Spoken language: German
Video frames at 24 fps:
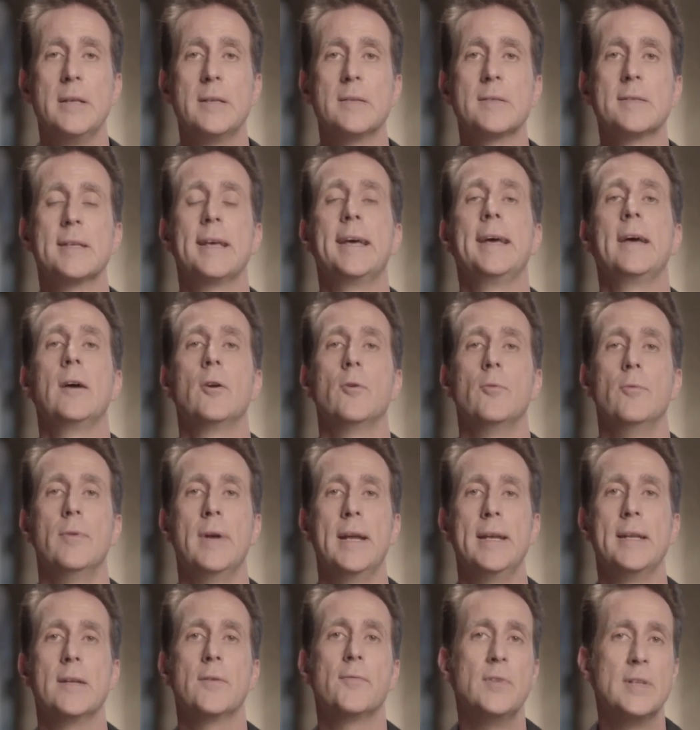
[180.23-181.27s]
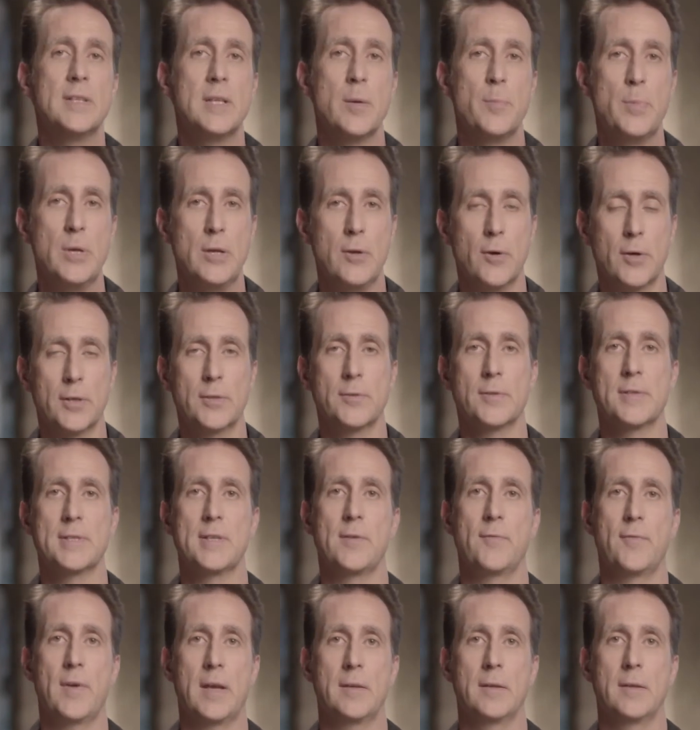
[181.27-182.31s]
ist Renderfilter
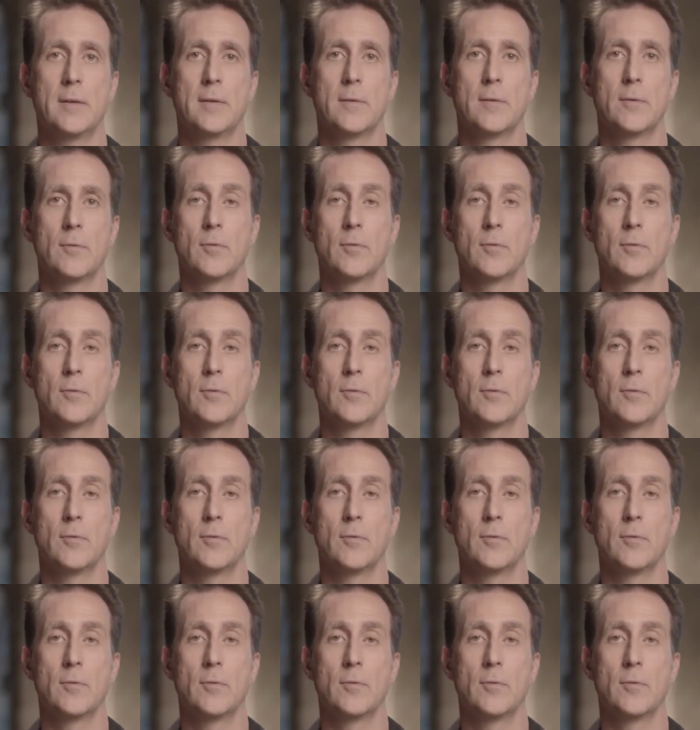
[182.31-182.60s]
Beleuchtungseffekte.